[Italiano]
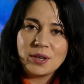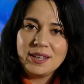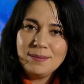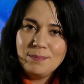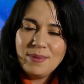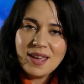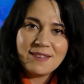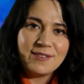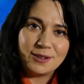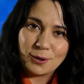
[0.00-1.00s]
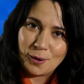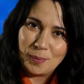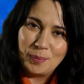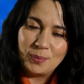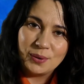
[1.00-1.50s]
chi beve
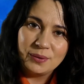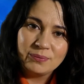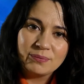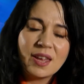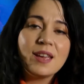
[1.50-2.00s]
troppo